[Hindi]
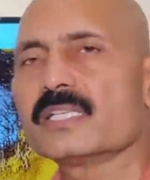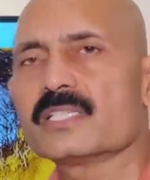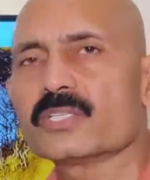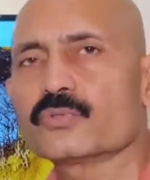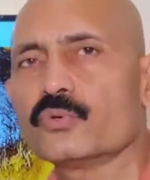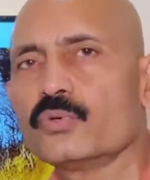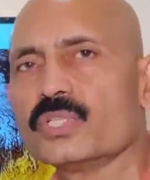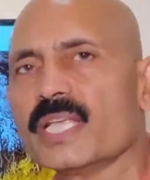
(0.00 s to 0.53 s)
कल से
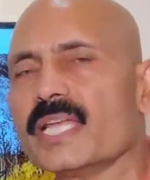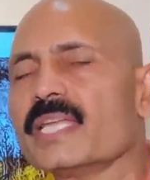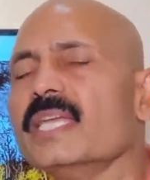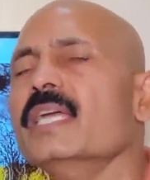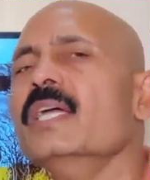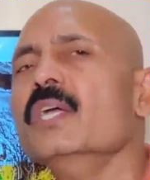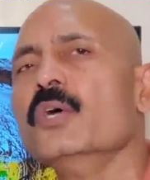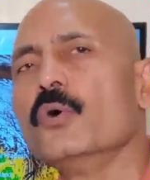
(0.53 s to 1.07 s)
शुरू हो जाएगी
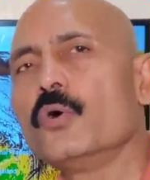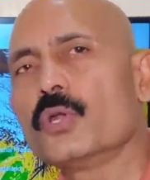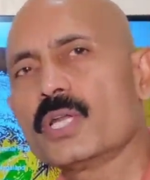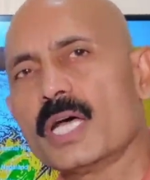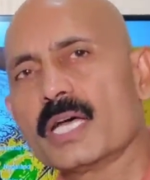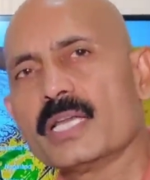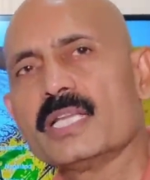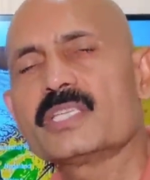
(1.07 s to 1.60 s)
और
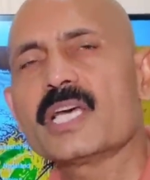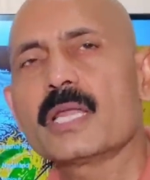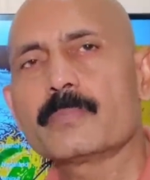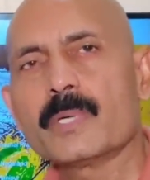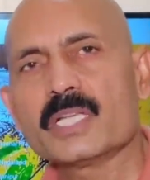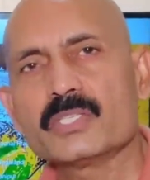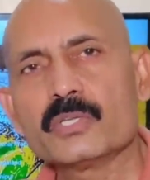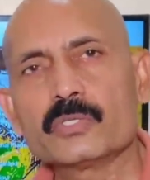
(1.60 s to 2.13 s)
अगले चार
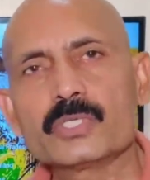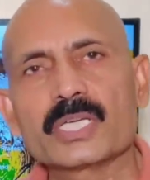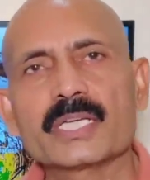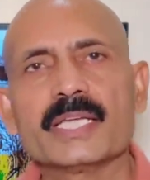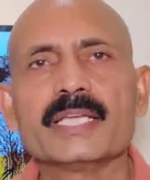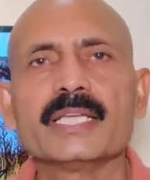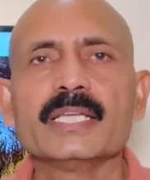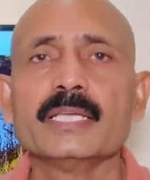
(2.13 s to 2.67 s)
पाँच दिनों तक
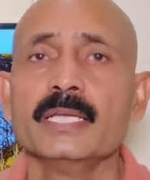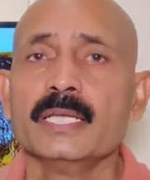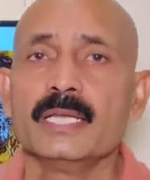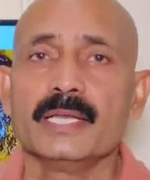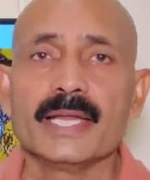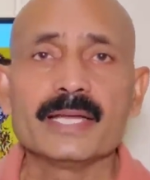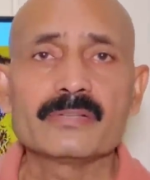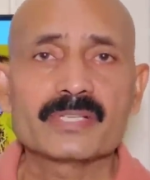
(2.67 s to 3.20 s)
रहेगी
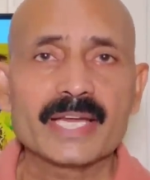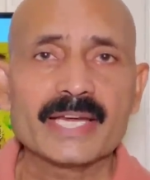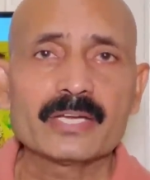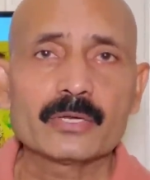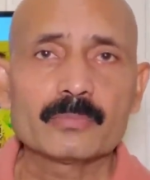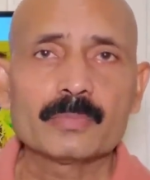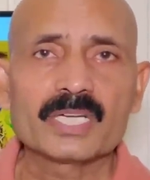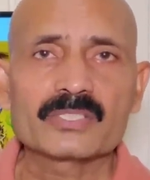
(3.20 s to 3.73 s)

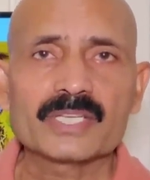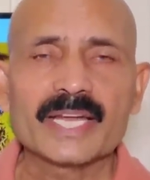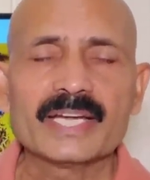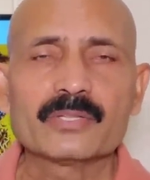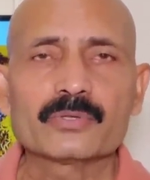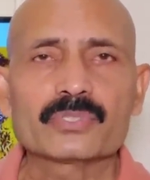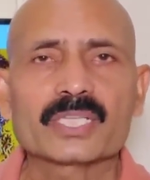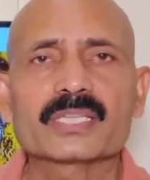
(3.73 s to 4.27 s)
लैंडस्लाइड और
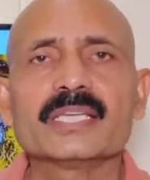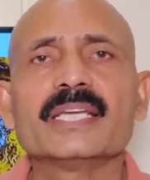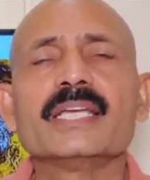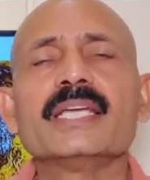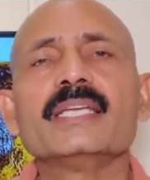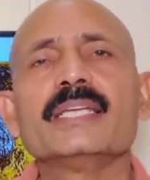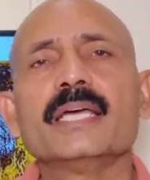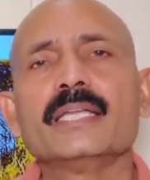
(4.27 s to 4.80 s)
मड हो सकते
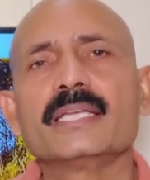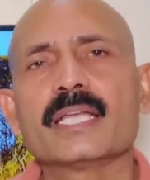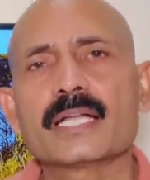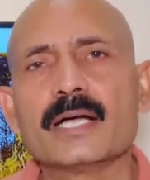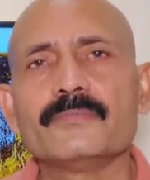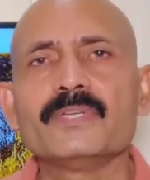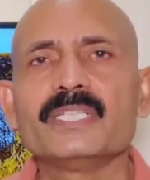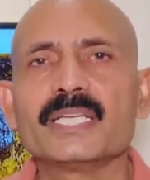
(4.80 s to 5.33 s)
हैं यानी कि
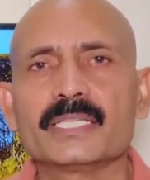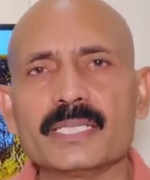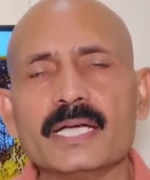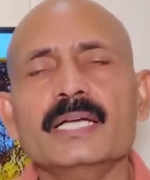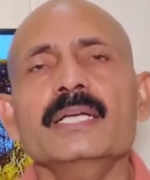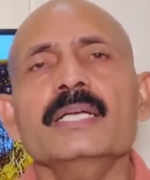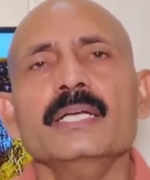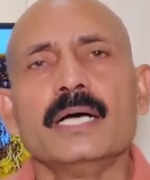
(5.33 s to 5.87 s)
काफ़ी ज़्यादा
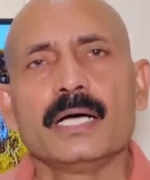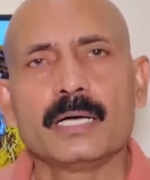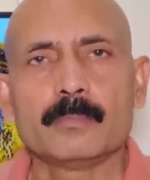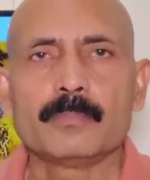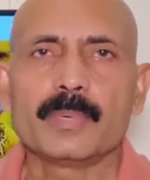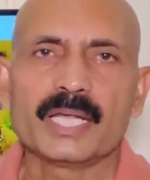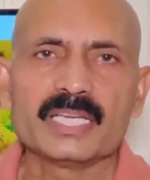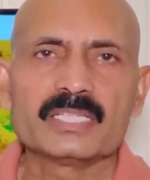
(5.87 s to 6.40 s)

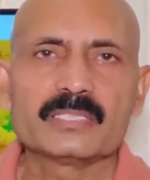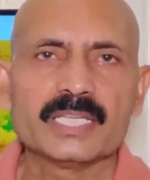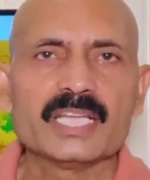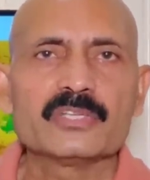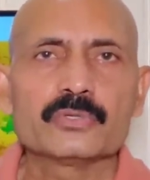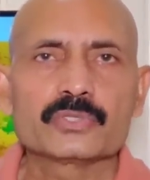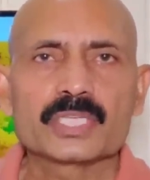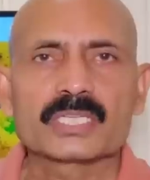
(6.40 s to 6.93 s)
बारिश
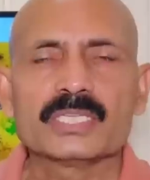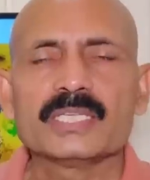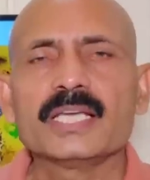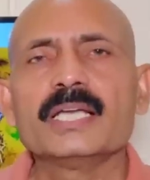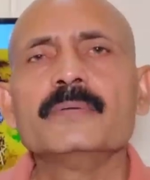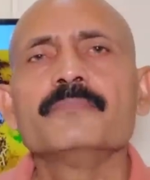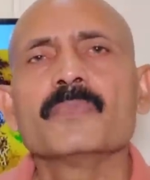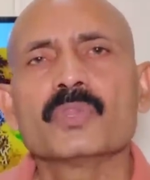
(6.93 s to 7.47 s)
तेज हो सकती
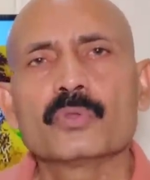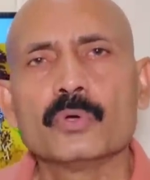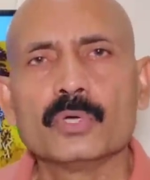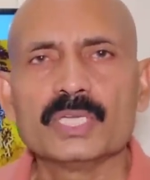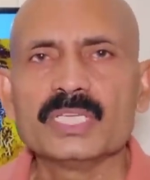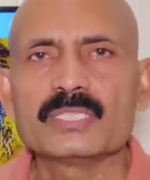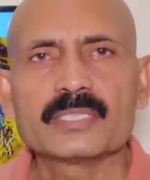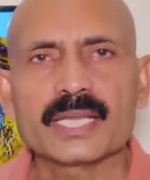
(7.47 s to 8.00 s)
है तो
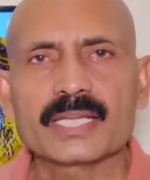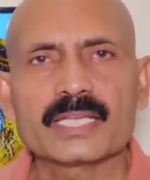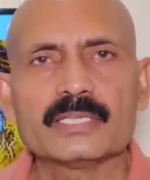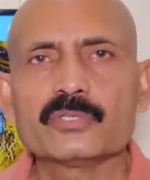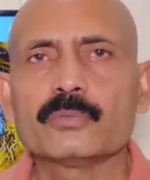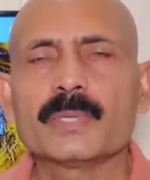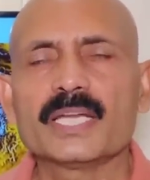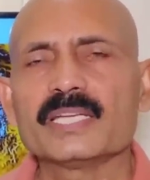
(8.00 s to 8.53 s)
इस तरह की
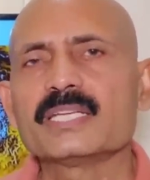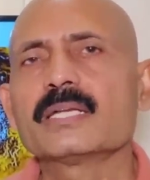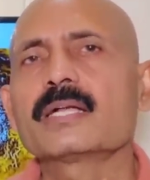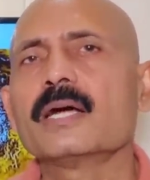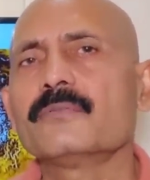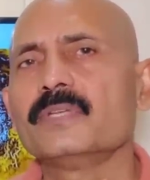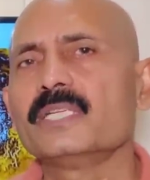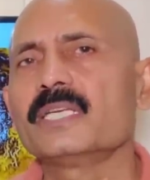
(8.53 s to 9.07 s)
जो बारिश है
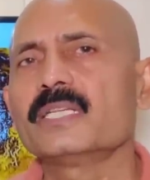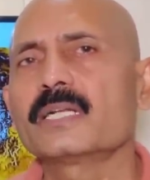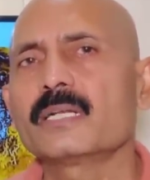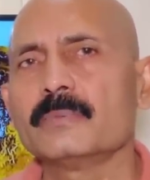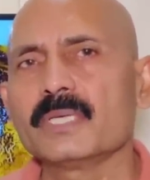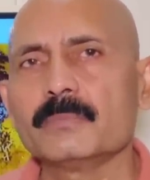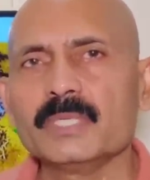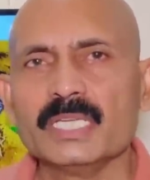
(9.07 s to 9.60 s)
काफ़ी ज़्यादा
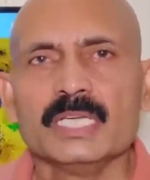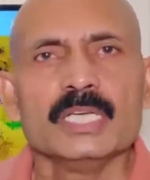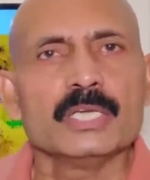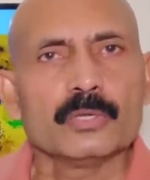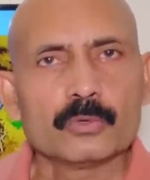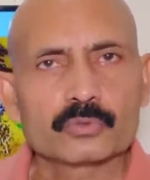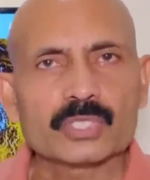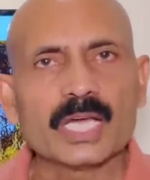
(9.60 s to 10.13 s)
कभी कभी
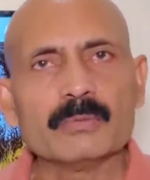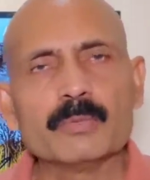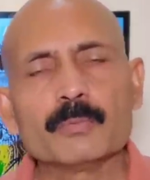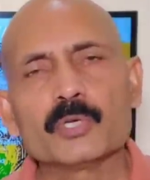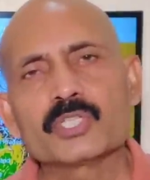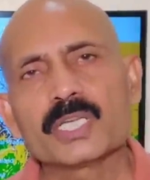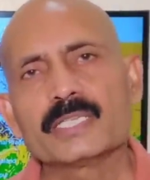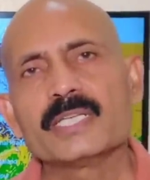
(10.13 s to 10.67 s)
नुकसान भी
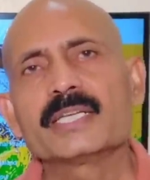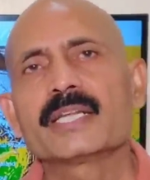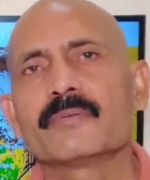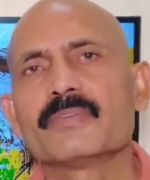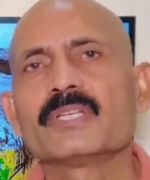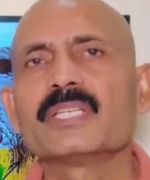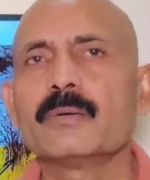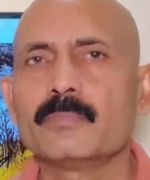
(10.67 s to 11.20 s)
पहुँचाती है
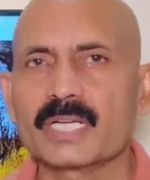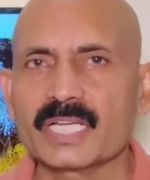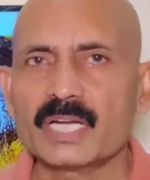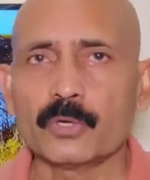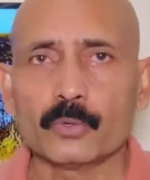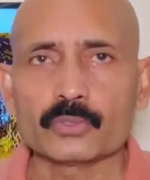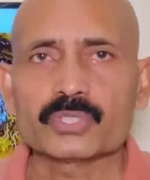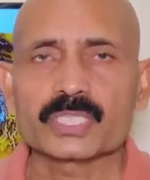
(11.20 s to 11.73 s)
ट्रैफिक जाम
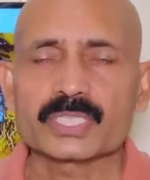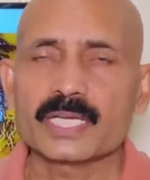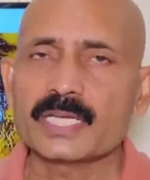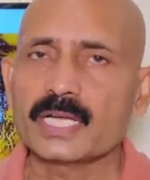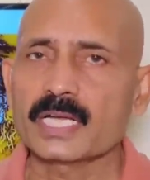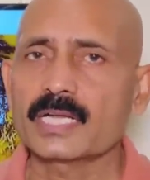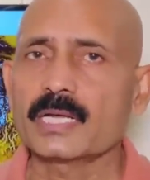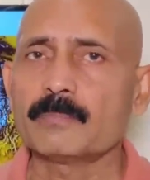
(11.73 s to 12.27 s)
वगैरह हो सकता है
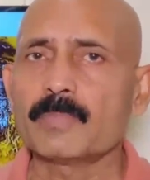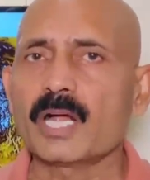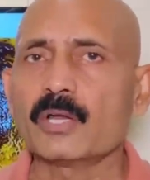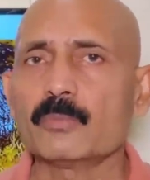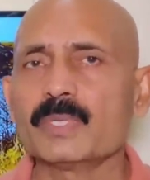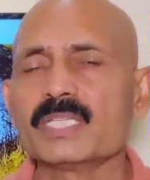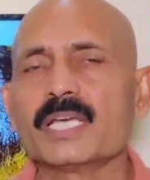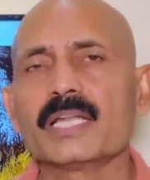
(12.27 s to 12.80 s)
अगर आप
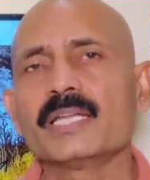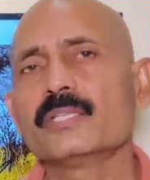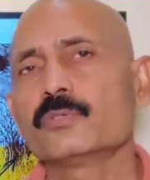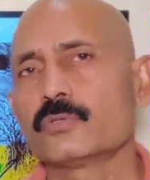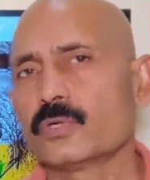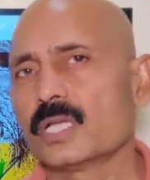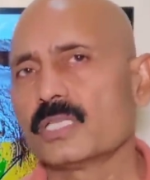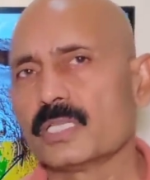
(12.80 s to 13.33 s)
पहाड़ों पर जा रहे हैं
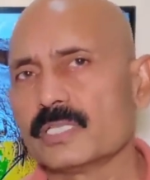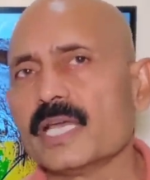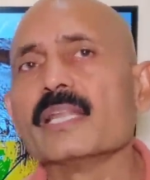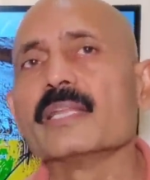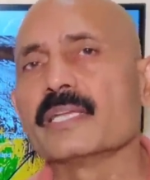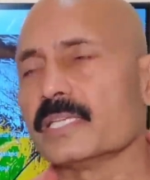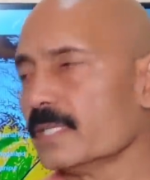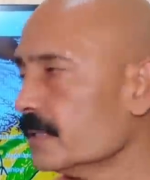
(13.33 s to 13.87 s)
तो थोड़ा सा
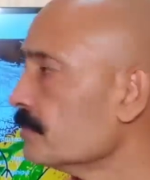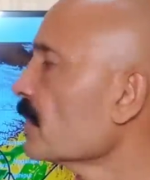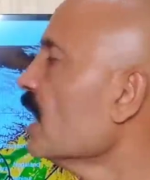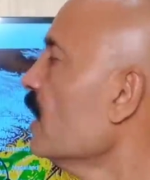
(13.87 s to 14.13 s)
ध्यान रखिए